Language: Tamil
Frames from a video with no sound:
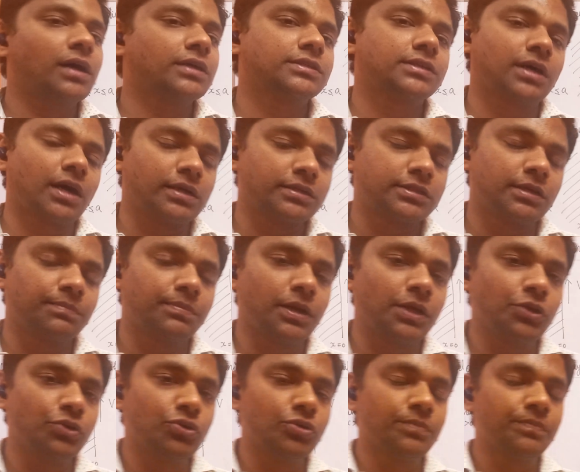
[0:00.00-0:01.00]
இந்த பாக்ஸ்
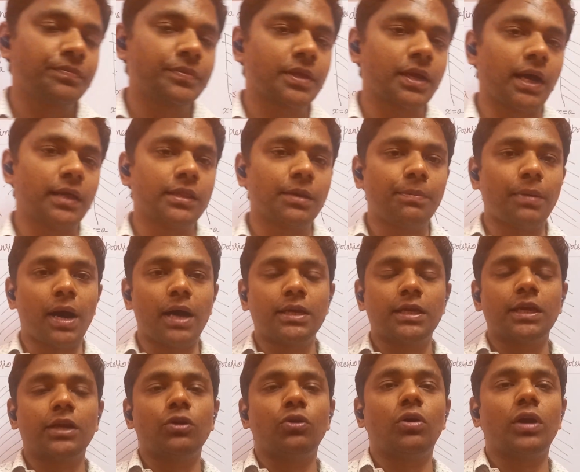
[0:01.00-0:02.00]
கான்செப்ட்லையும் அந்த
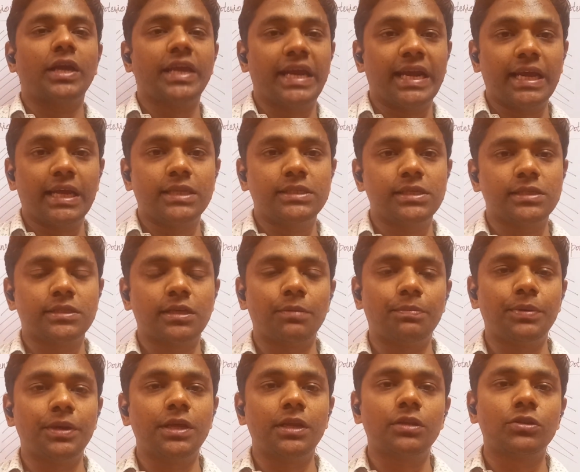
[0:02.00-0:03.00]
பார்ட்டிகளோட எனர்ஜிஸ்
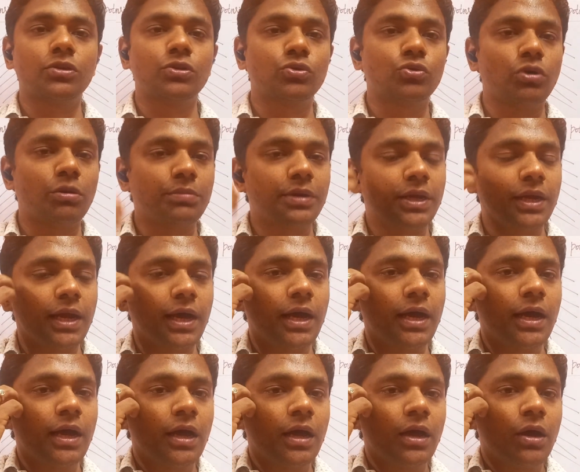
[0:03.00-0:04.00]
எப்படி இருந்திருக்கும்
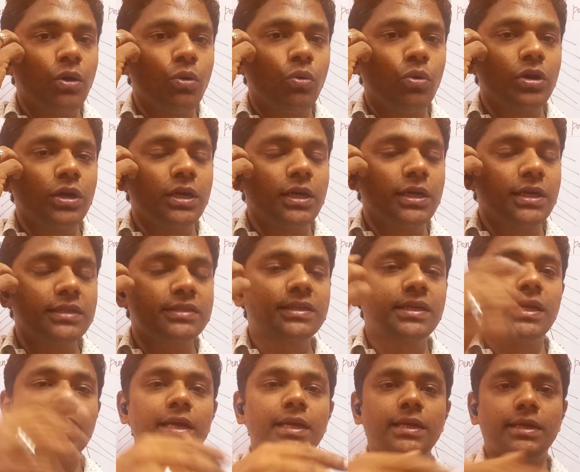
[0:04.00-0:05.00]
அப்படின்னா ஒரு
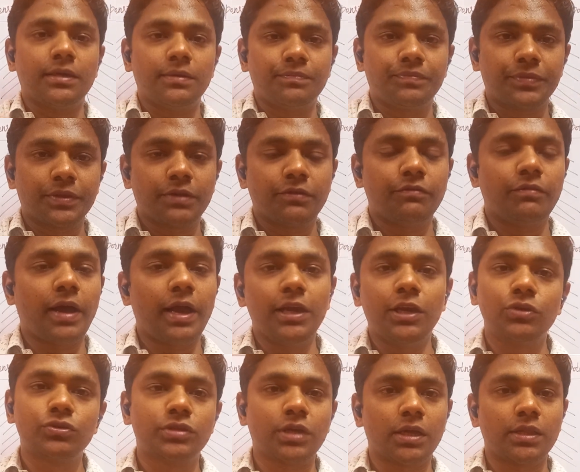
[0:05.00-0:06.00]
டிஸ்கிரீட்
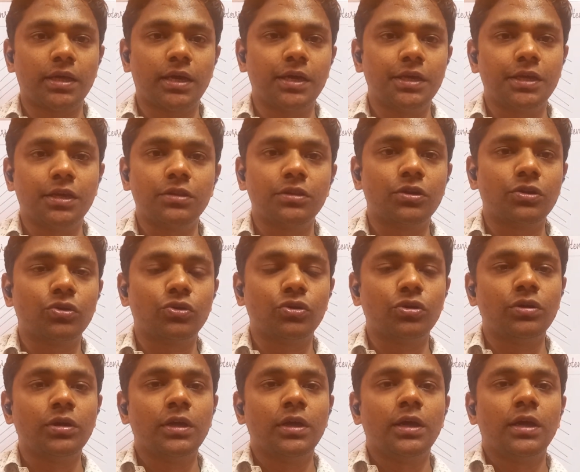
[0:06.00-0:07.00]
வேல்யூஸாக தான்
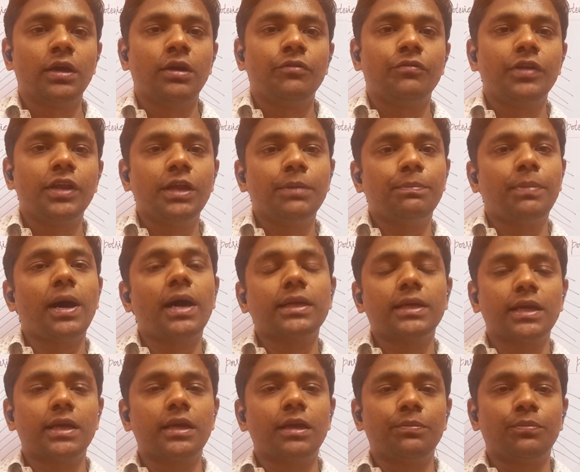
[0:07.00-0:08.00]
இருந்திருக்கும் ஃப்ரீ
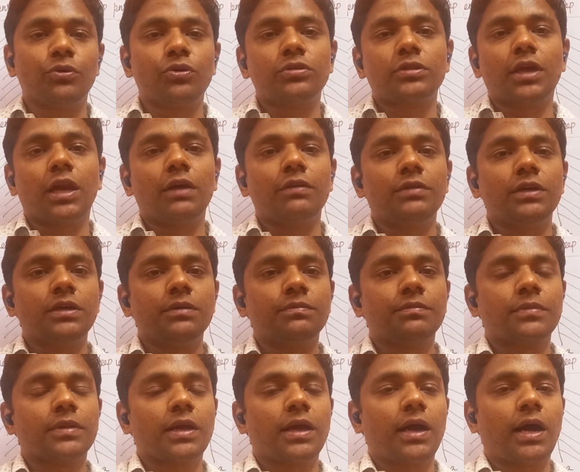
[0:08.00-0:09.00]
பார்ட்டிகளை பொறுத்தளவு
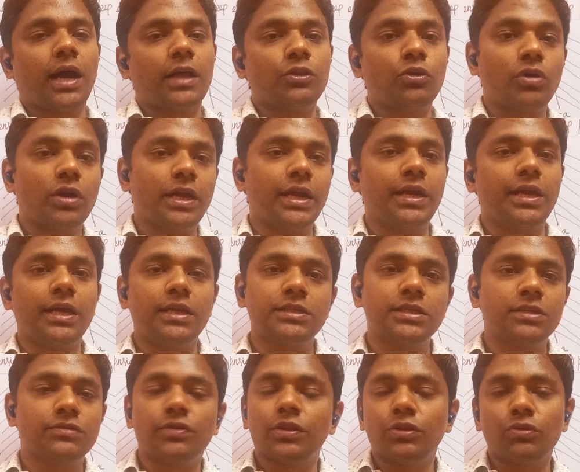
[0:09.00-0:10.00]
அதோட
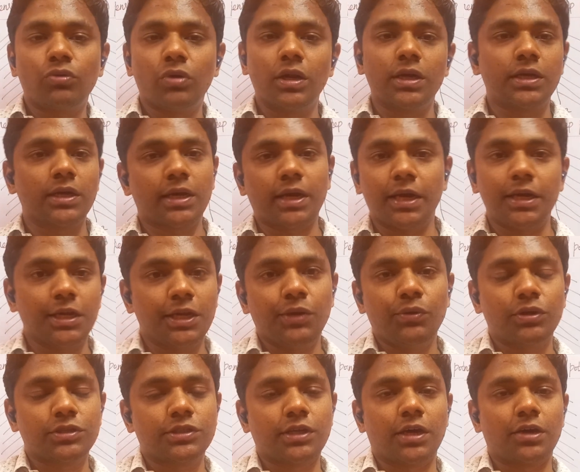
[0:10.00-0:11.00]
எனர்ஜிஸ் வந்து உங்களுக்கு
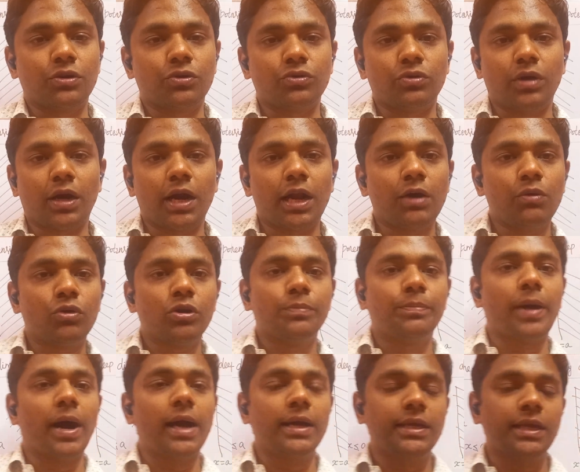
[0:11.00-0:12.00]
கண்டினியூஸா இருக்கும் ஆனா
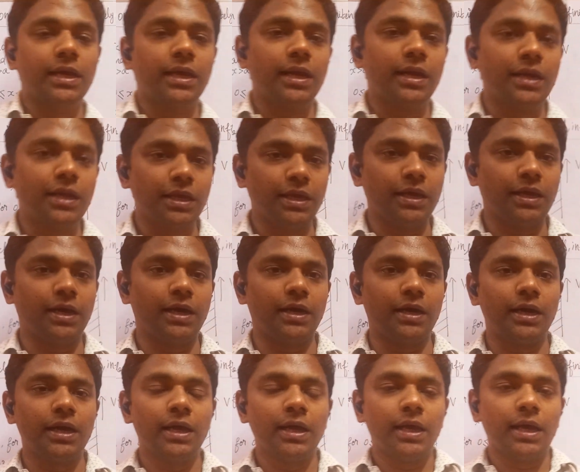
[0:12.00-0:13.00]
ஒரு பார்ட்டிகளை நீங்க